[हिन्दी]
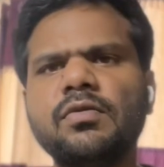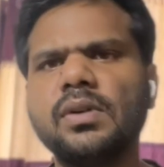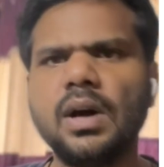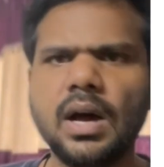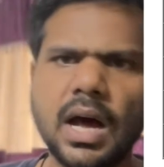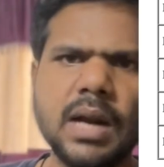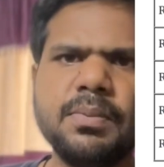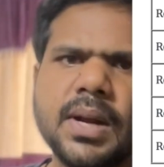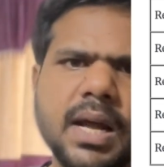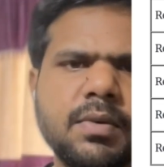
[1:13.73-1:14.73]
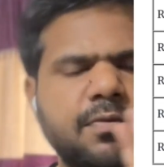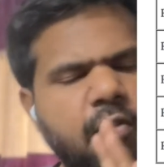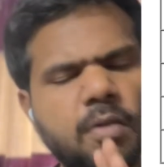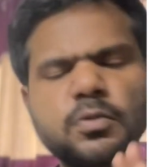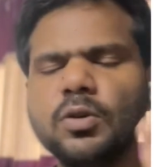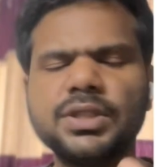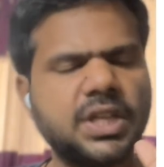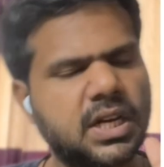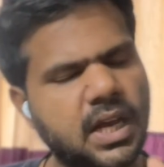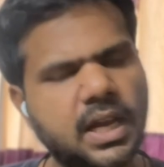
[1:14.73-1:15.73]
हाल फिलहाल में फॉर्म जो
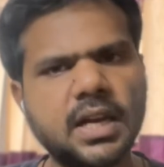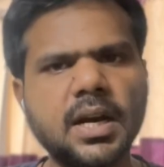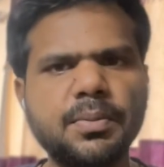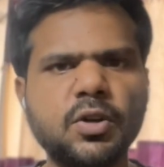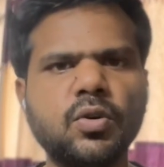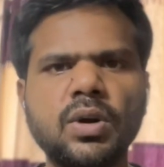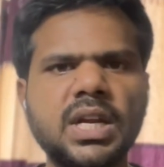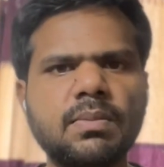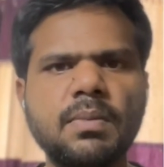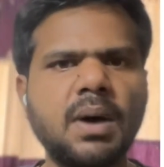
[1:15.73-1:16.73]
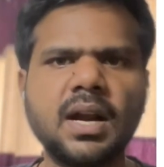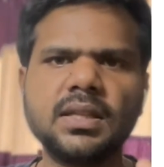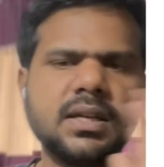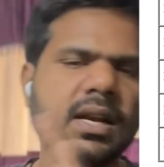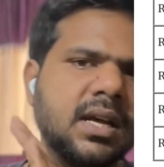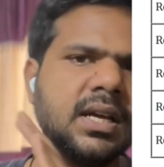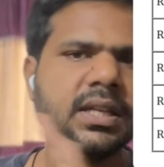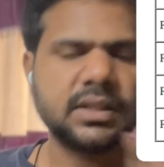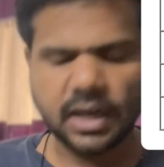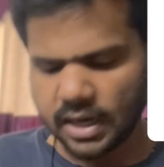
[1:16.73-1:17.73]
ऑस्ट्रेलिया के खिलाफ टी ट्वेंटी में मारा था ना
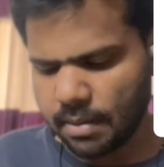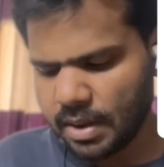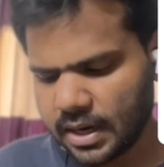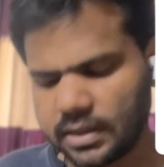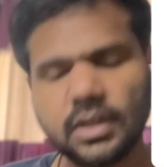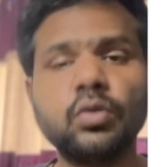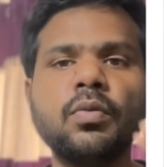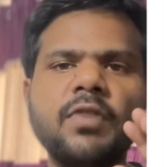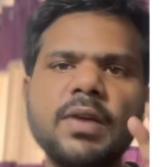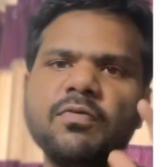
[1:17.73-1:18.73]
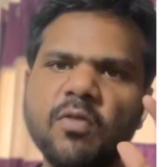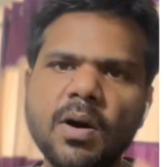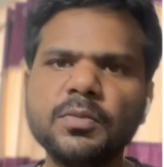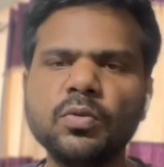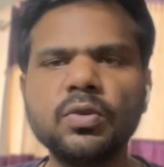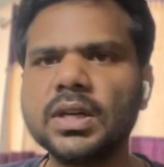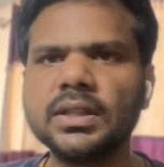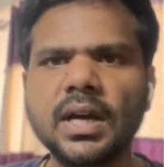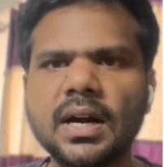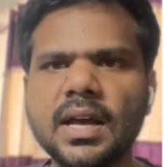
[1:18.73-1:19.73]
तगड़ा मारा था तो भाई फॉर्म तो उनका
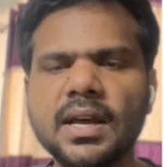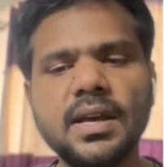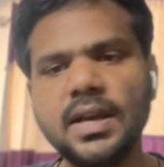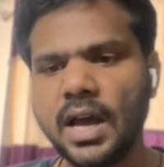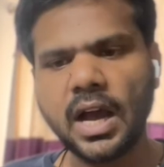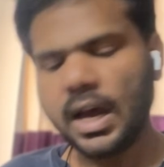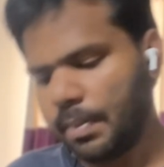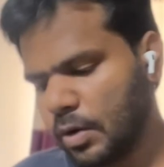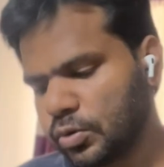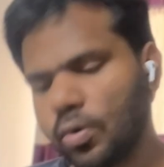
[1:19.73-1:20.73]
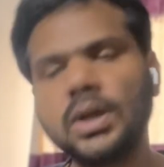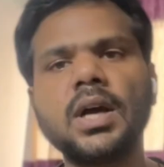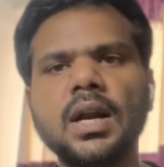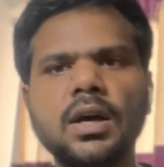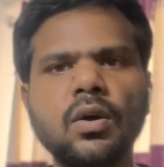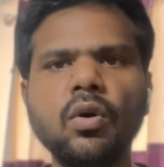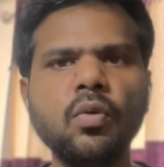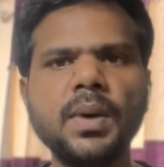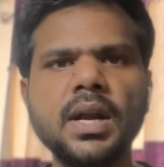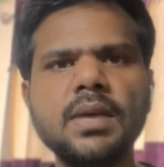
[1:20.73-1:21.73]
तगड़ा है अगर भाई उसको अट्ठारह करोड़
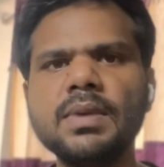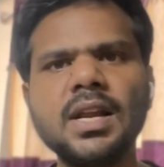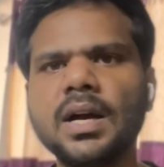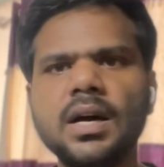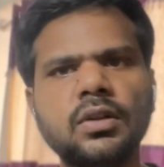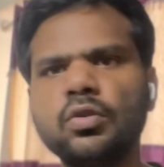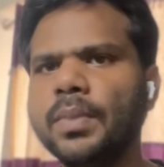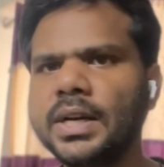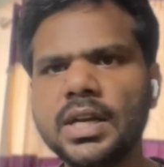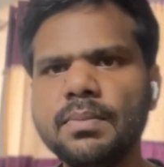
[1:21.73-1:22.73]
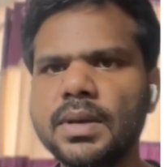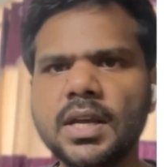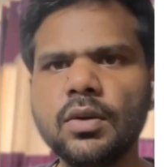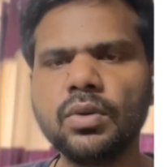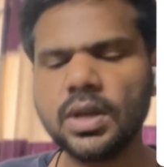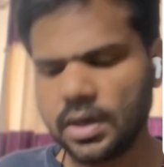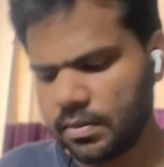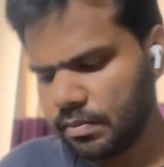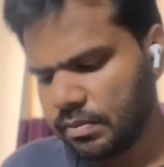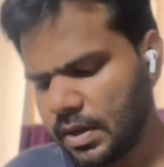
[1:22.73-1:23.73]
रुपया नहीं मिलेगा तो भाई टीम में नहीं रुकेगा
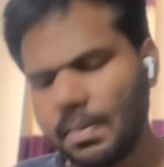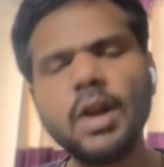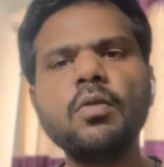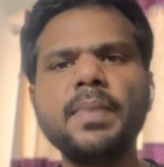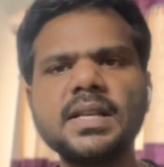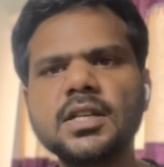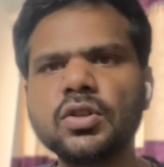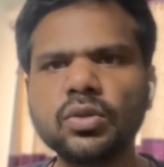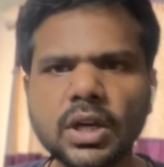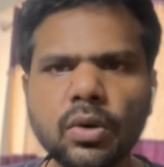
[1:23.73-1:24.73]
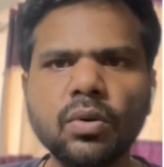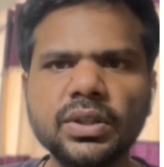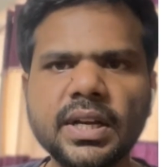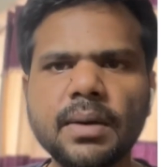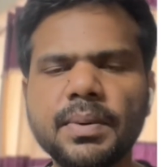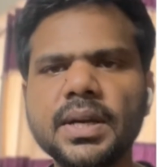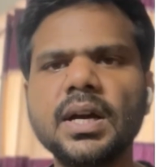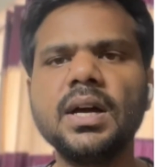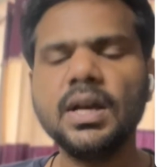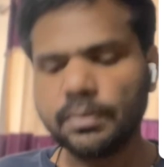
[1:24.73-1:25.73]
मान लो पैसा चौदह करोड़ देना पड़ेगा
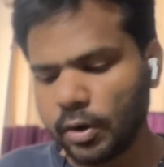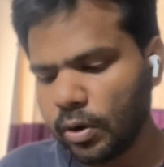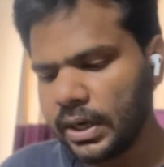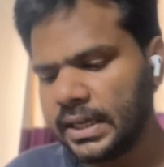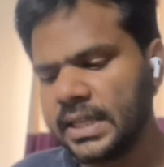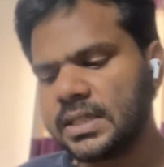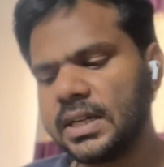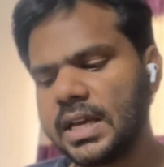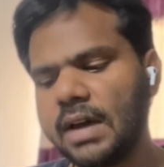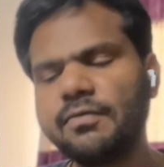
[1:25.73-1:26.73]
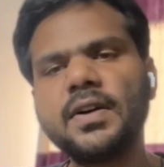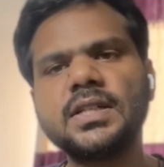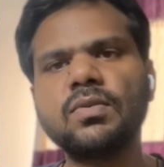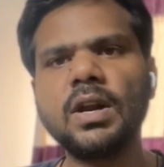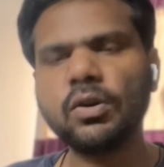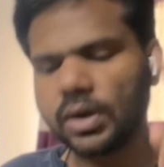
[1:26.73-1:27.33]
देखो रिटेंशन क्या है फर्स्ट वाले को